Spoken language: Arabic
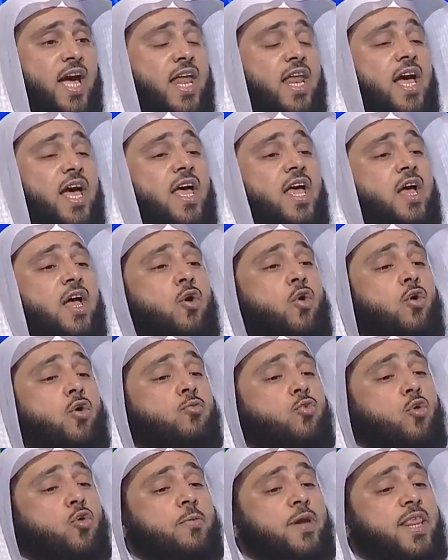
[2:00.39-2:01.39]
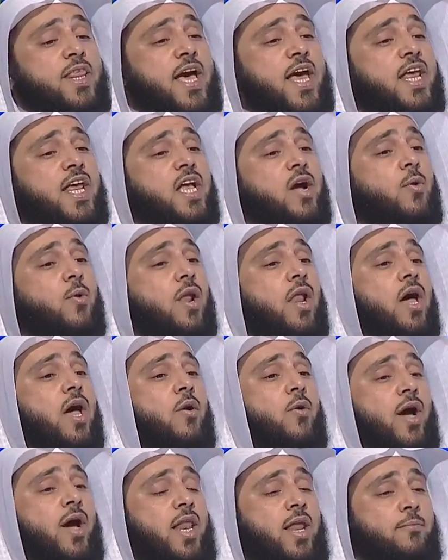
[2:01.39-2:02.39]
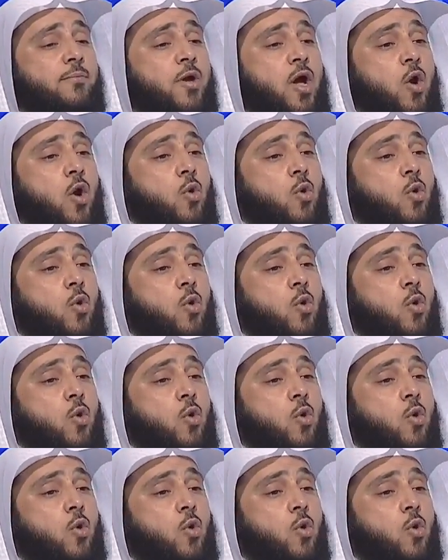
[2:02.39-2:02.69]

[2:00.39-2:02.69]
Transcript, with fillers: على عموم ذلك والله أعلم